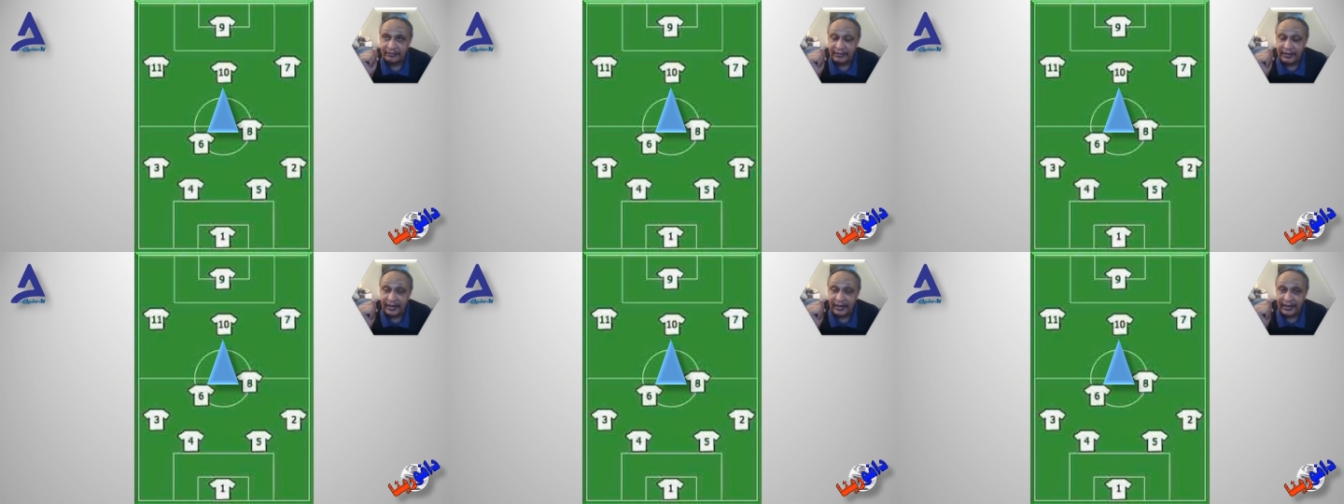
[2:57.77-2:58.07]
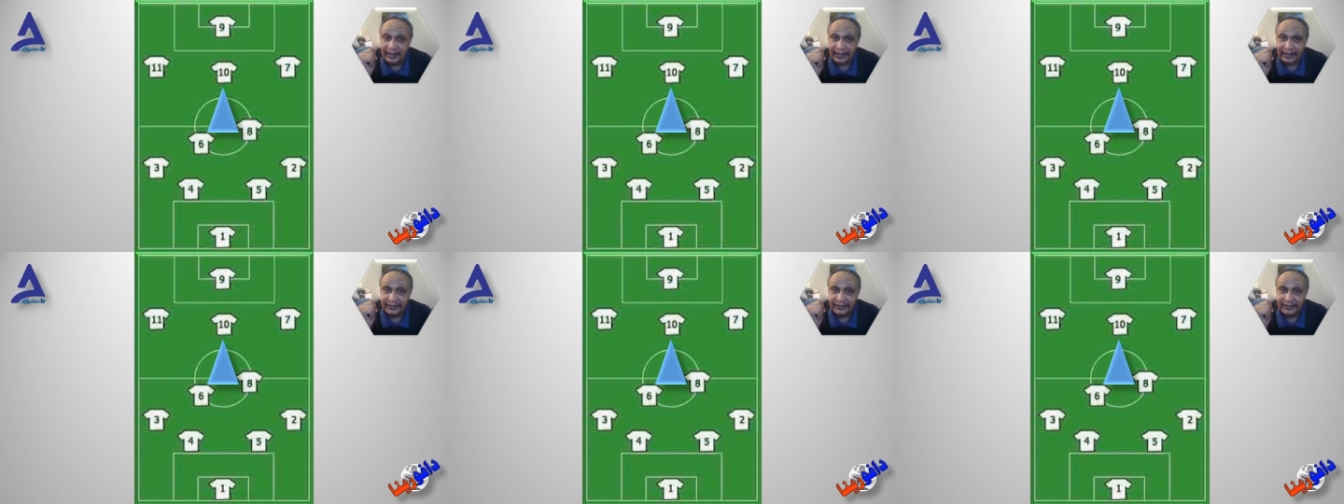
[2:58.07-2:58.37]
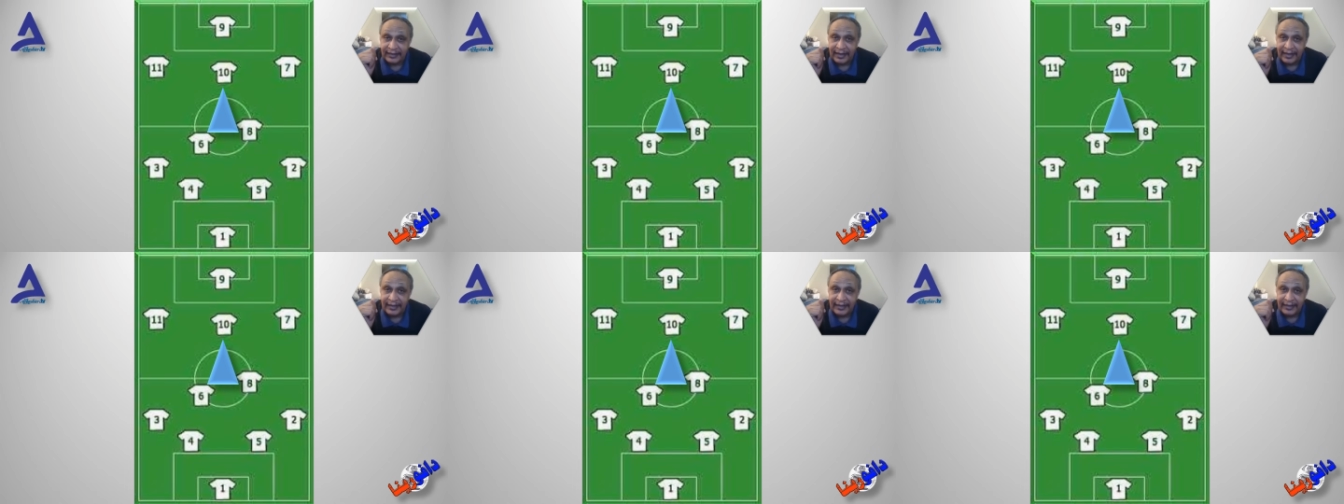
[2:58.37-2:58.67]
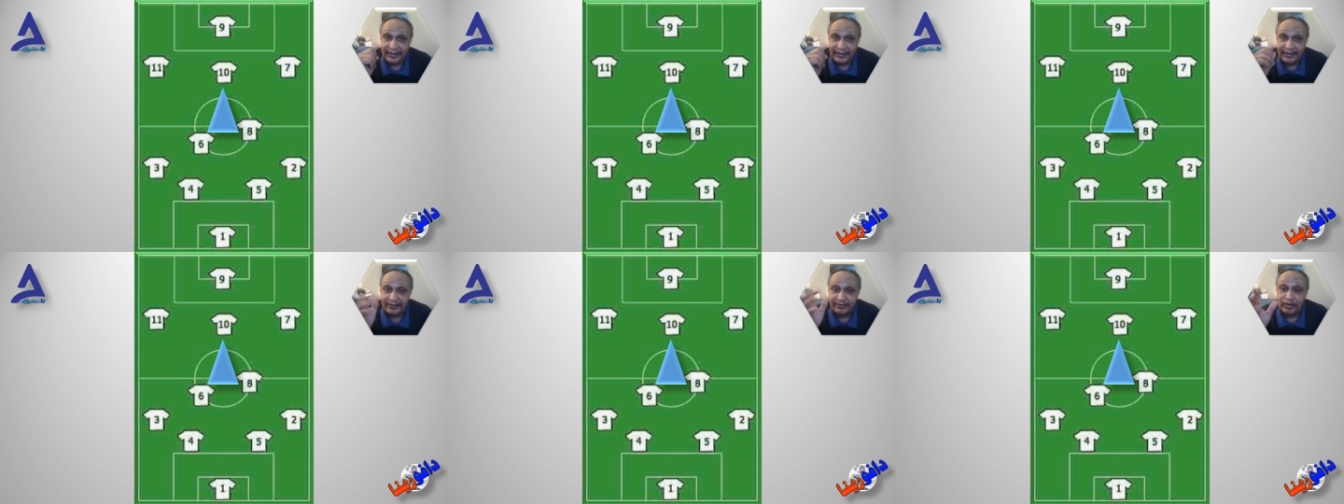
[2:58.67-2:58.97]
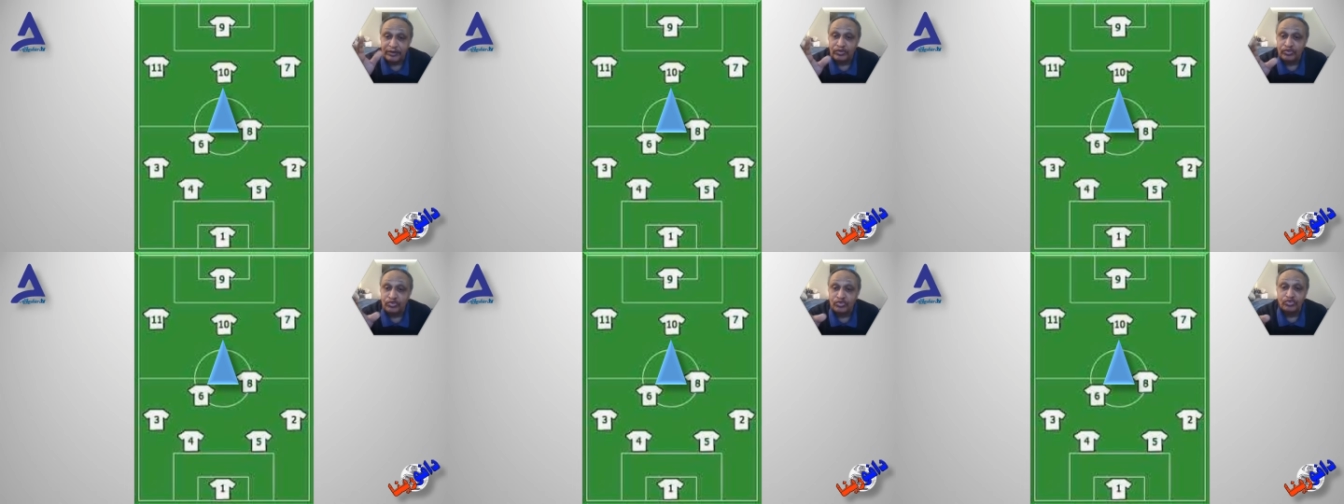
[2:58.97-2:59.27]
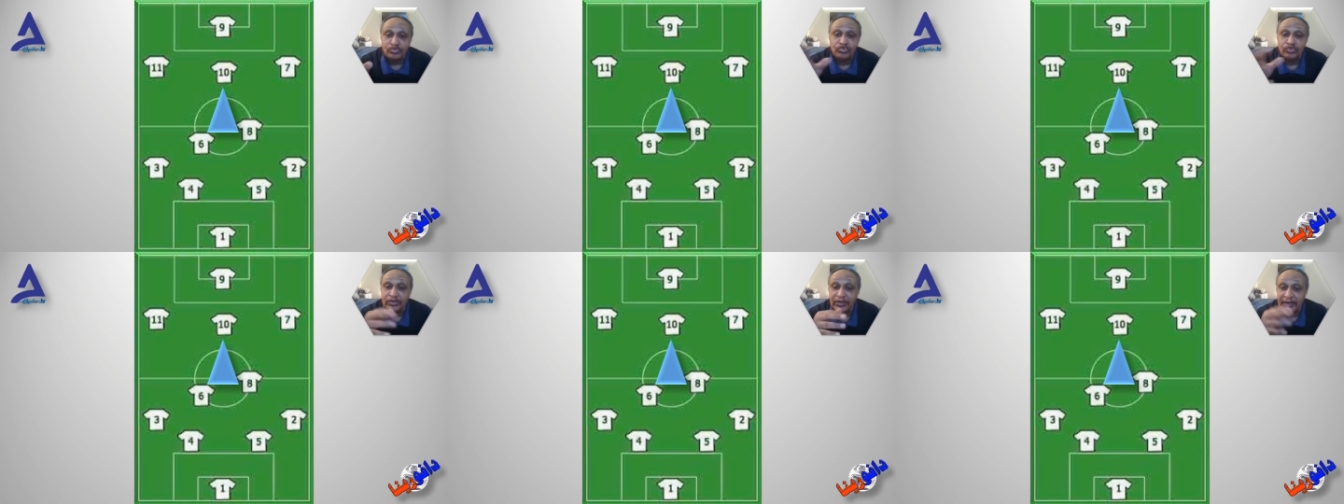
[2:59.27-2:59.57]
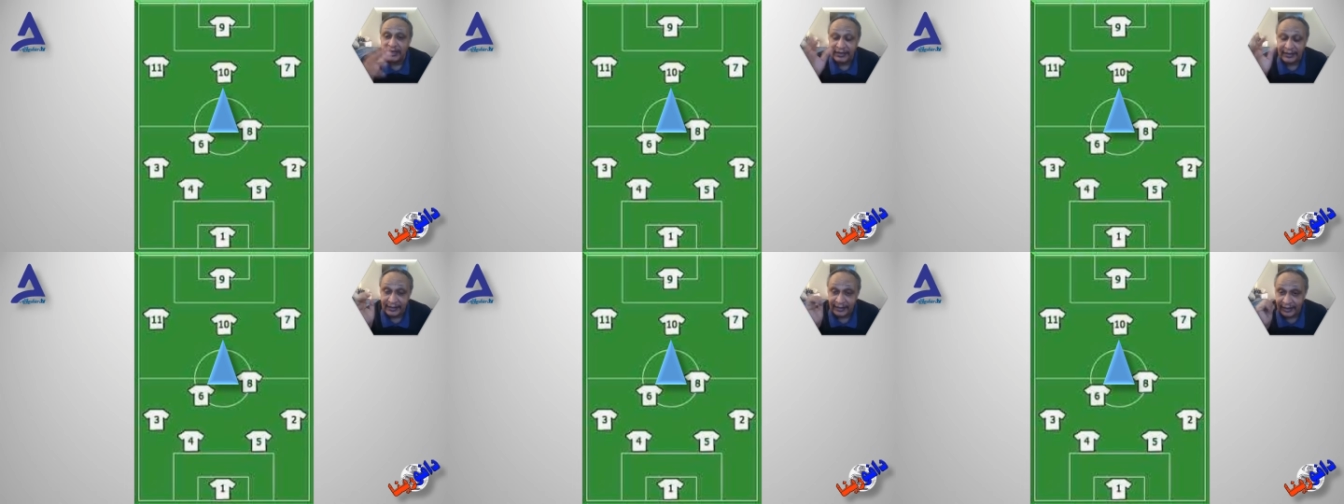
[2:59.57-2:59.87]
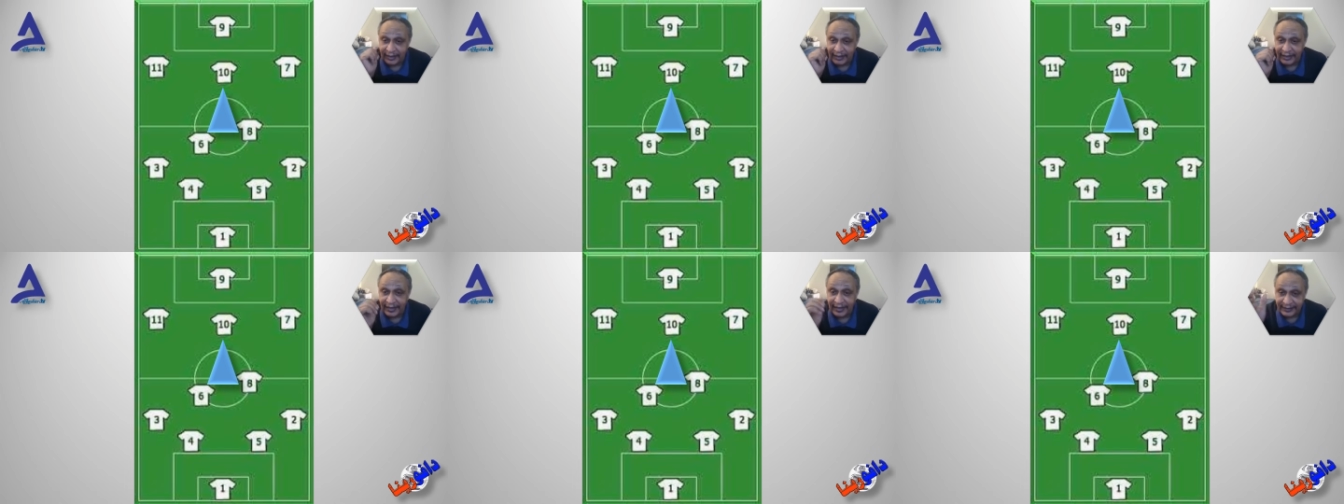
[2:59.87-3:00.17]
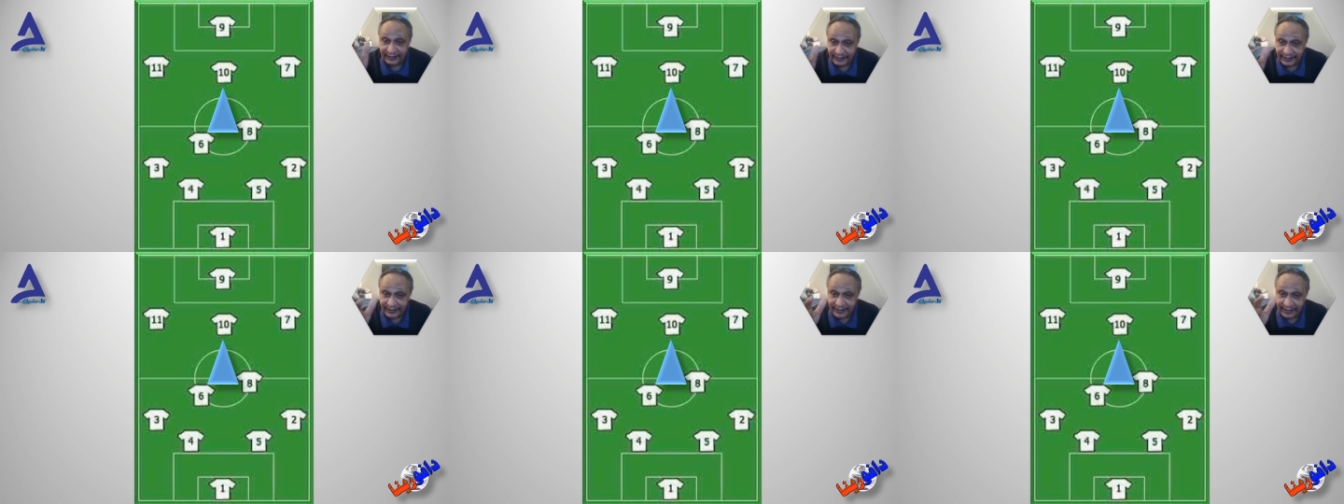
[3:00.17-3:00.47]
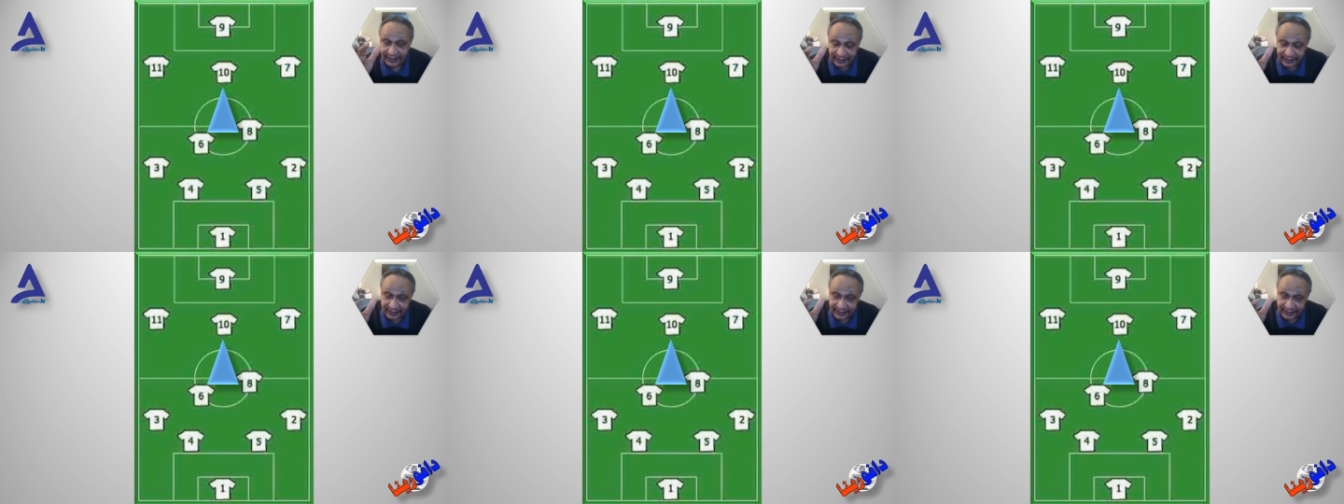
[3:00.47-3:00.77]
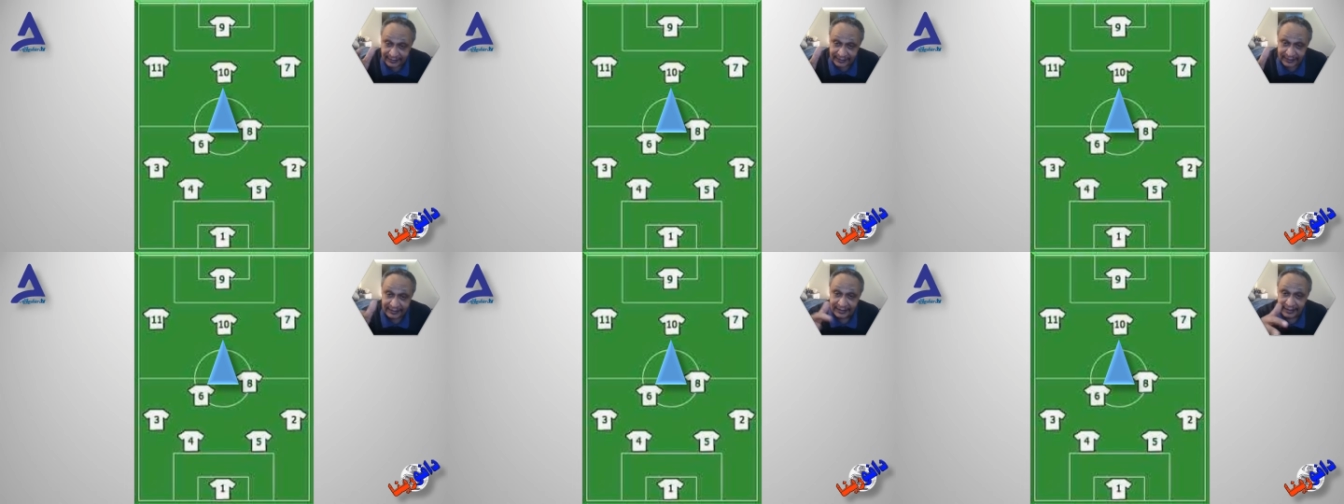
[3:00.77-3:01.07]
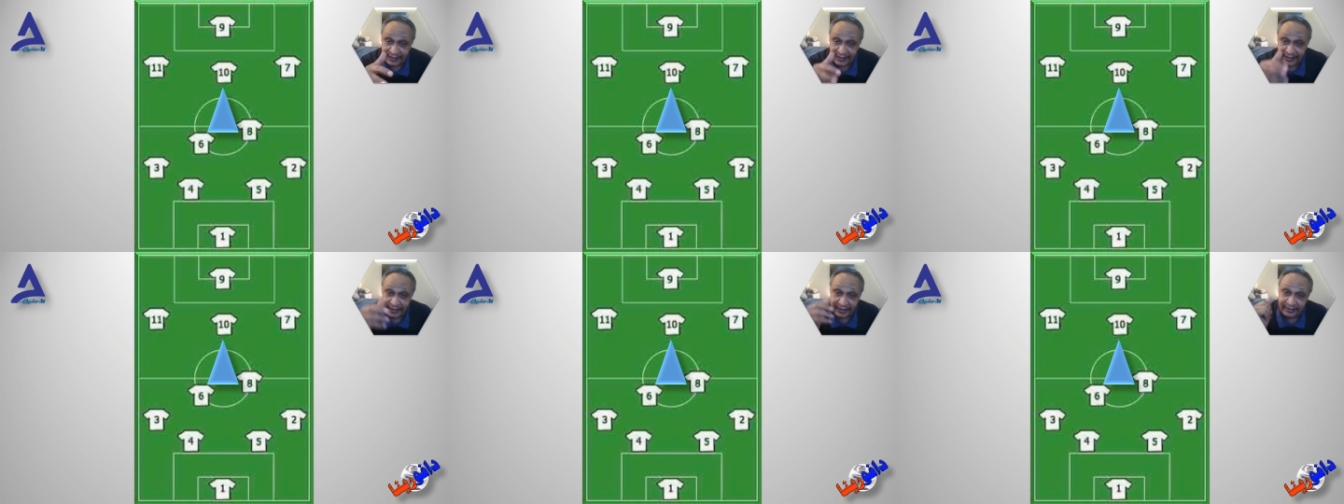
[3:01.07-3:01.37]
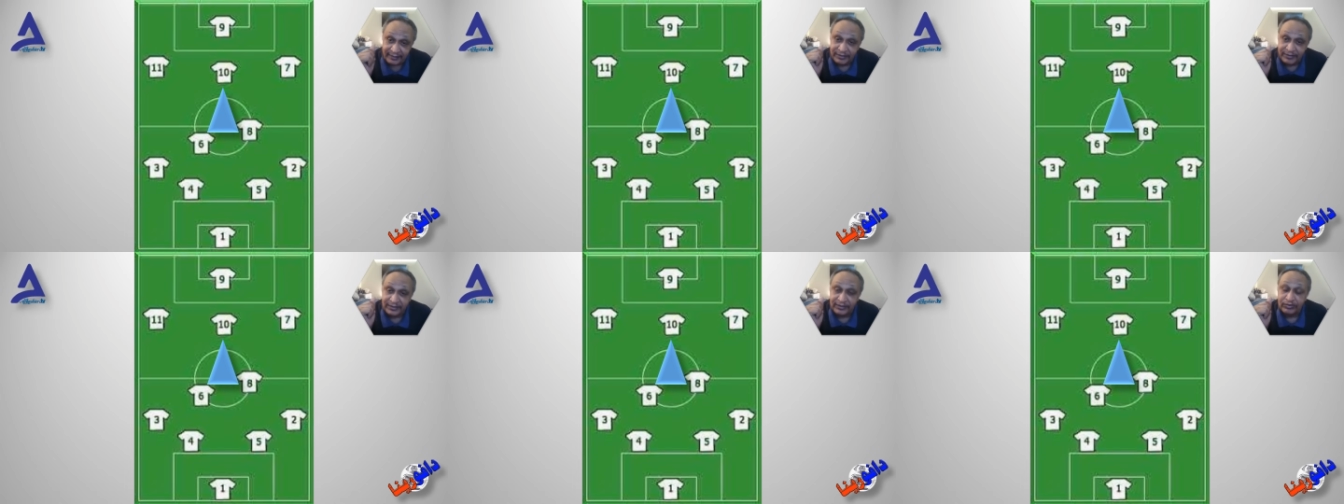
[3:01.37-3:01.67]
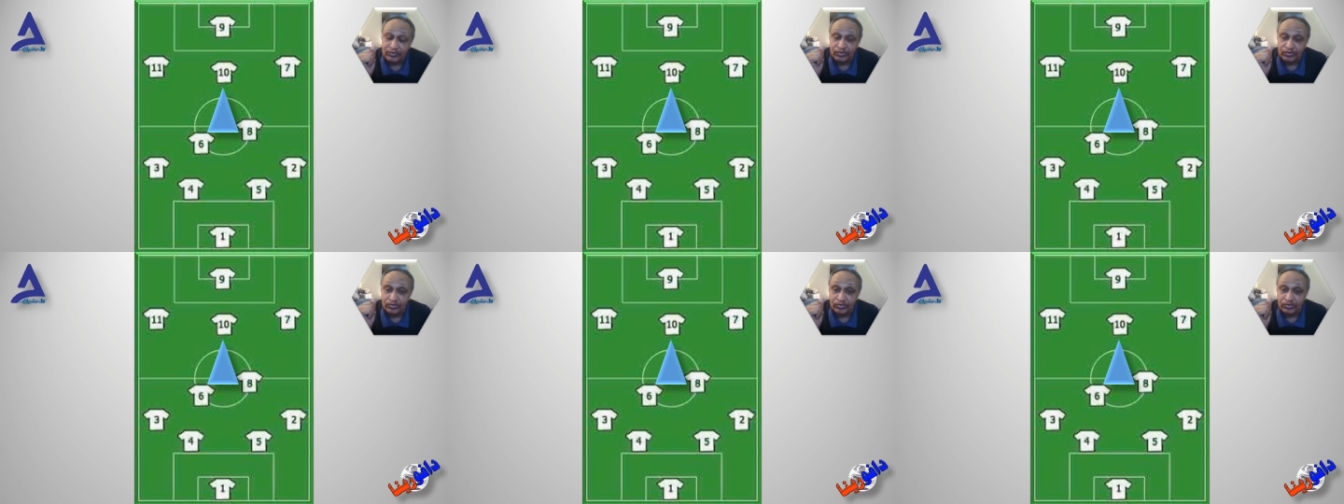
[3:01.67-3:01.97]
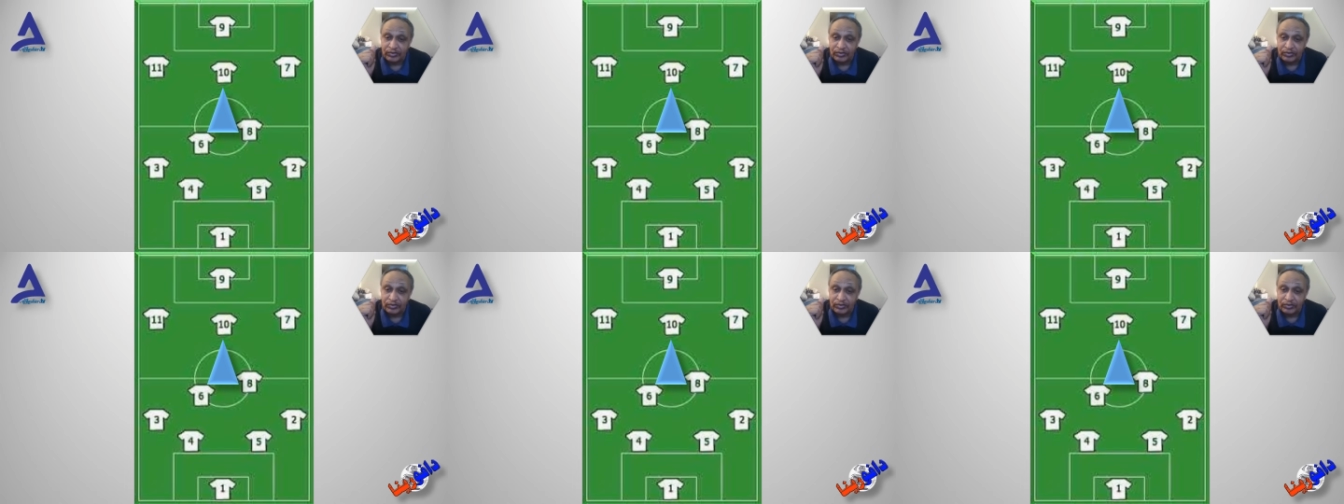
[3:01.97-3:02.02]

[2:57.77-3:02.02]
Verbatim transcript: حنختار لعيبة جدد للهلال عايزين نسجل لاعبين جدد